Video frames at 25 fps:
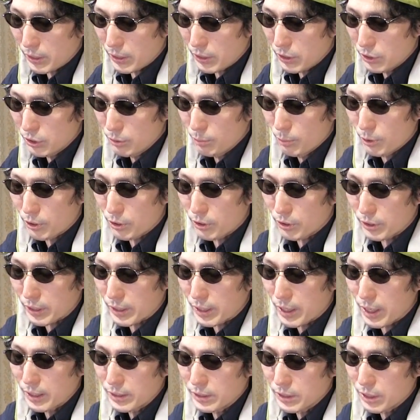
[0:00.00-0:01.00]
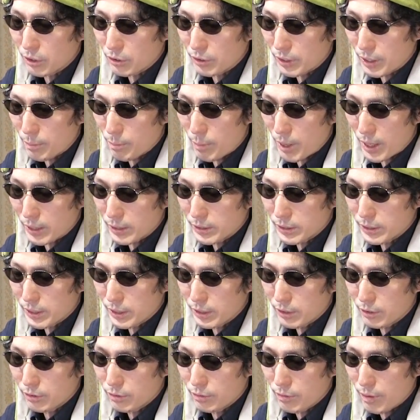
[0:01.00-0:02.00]
いつものようにガチャをね回し
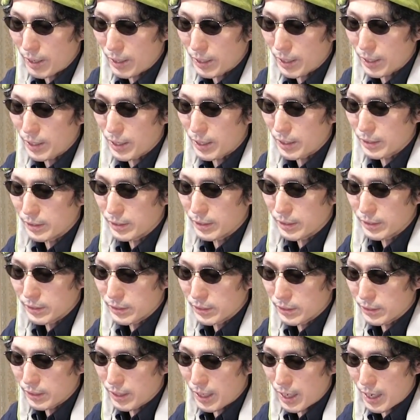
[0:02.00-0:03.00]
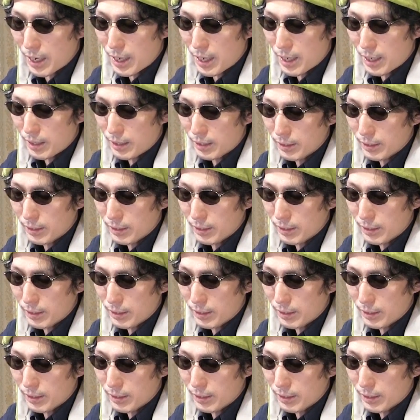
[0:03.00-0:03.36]
ていくわけなんですが